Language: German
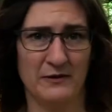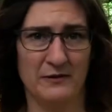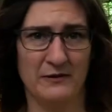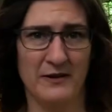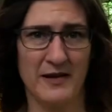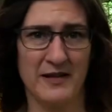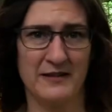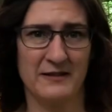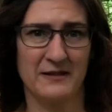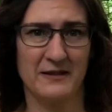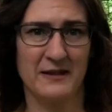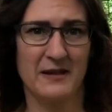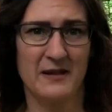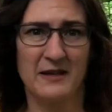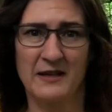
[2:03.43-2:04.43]
war es
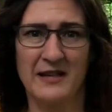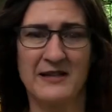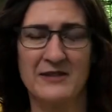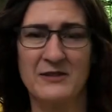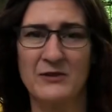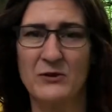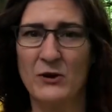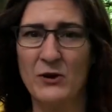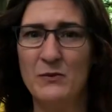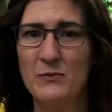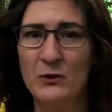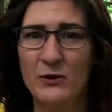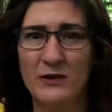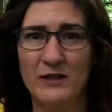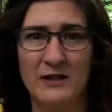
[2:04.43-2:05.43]
ganz neu
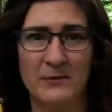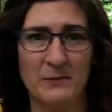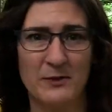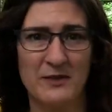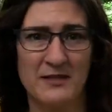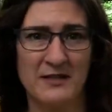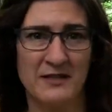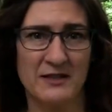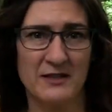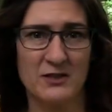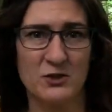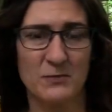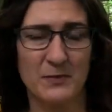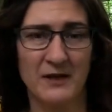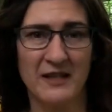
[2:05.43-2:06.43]
möglich, plötzlich
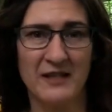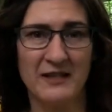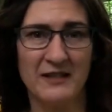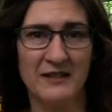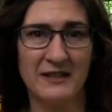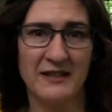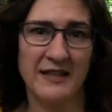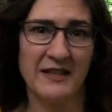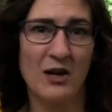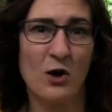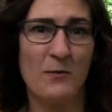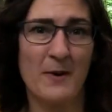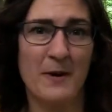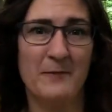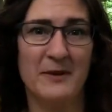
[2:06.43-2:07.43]
Gespräche. Ich hatte auch
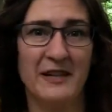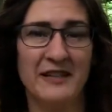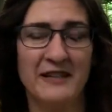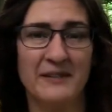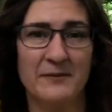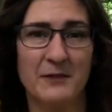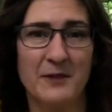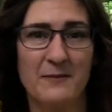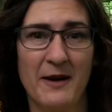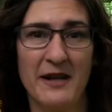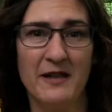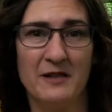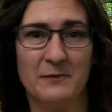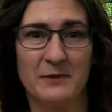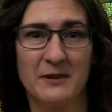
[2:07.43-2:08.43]
mal einen Bericht im
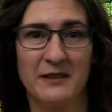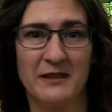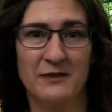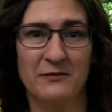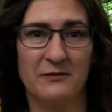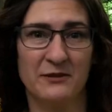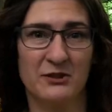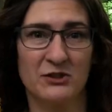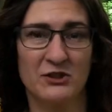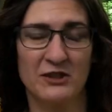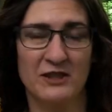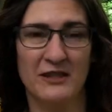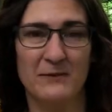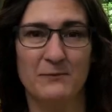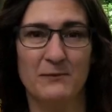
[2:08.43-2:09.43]
Gemeindebrief
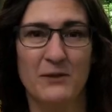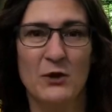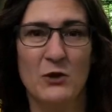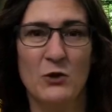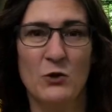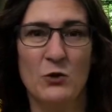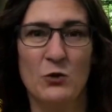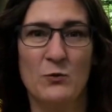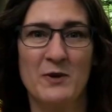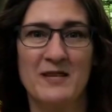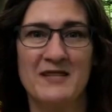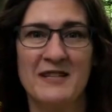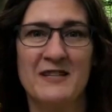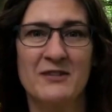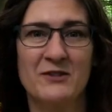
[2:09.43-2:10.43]
geschrieben über
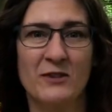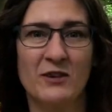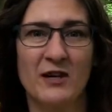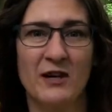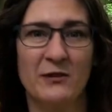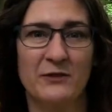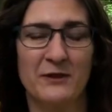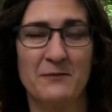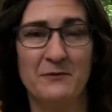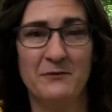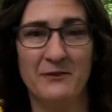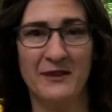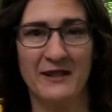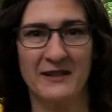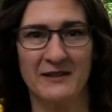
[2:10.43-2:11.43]
Seelsorge auf dem
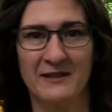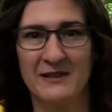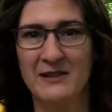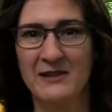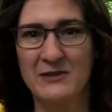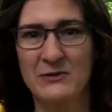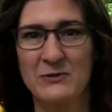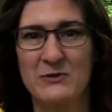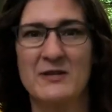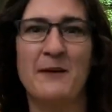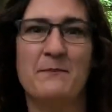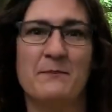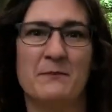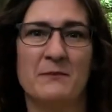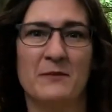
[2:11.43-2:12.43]
Weg.
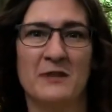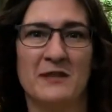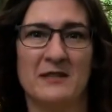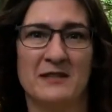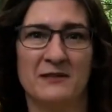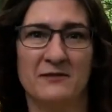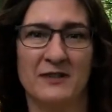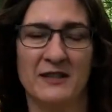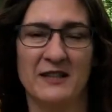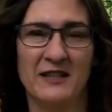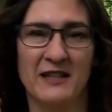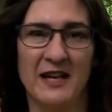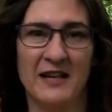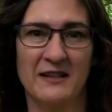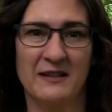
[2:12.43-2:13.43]
Zusammen sind wir
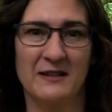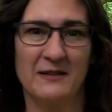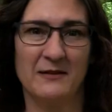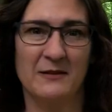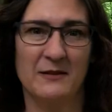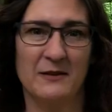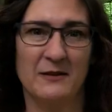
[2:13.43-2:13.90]
gegangen